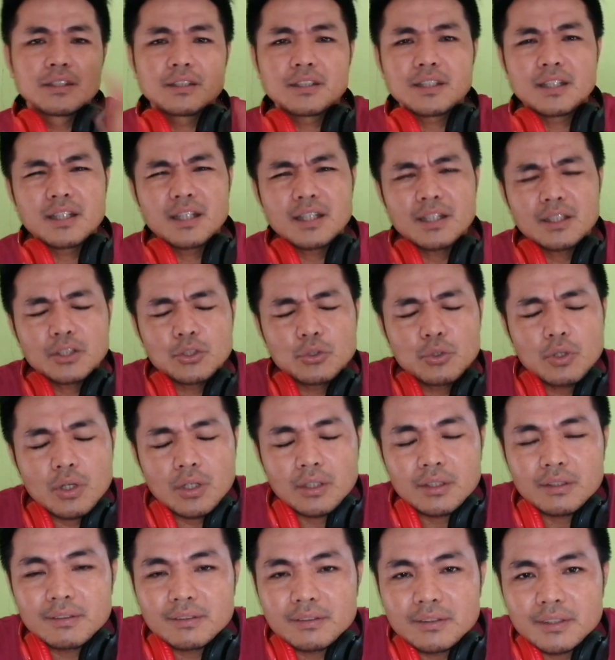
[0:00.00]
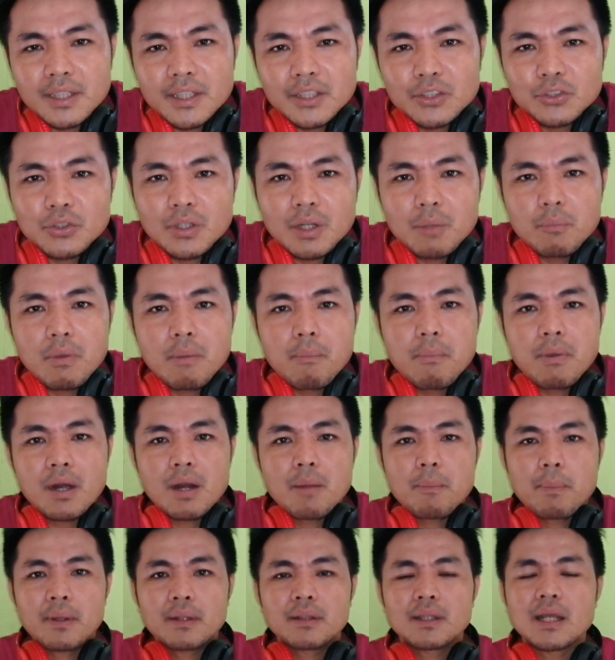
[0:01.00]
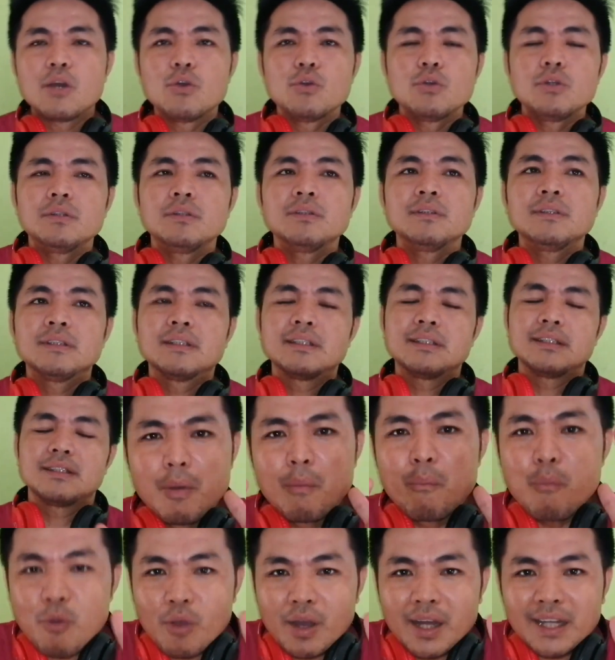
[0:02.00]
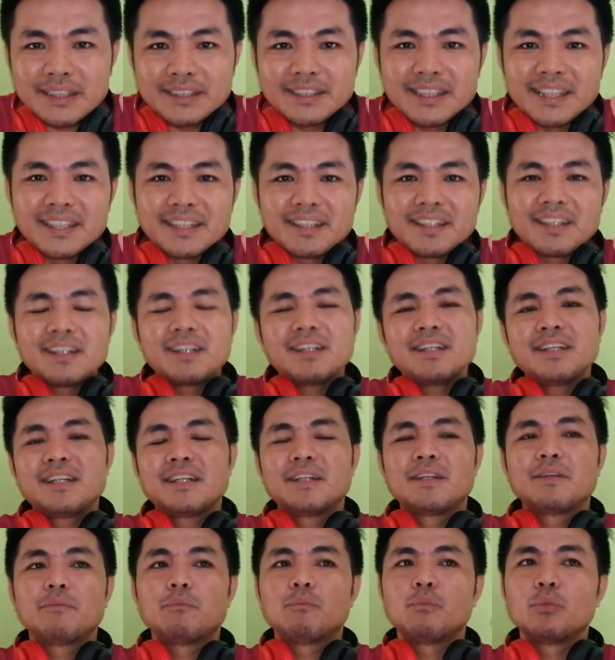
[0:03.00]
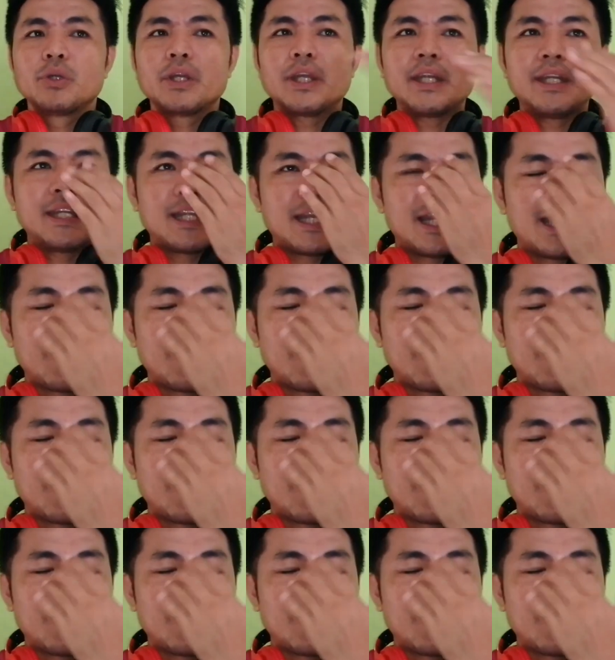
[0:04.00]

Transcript: saya sudah saya sudah beberapa tahun membuka channel mungkin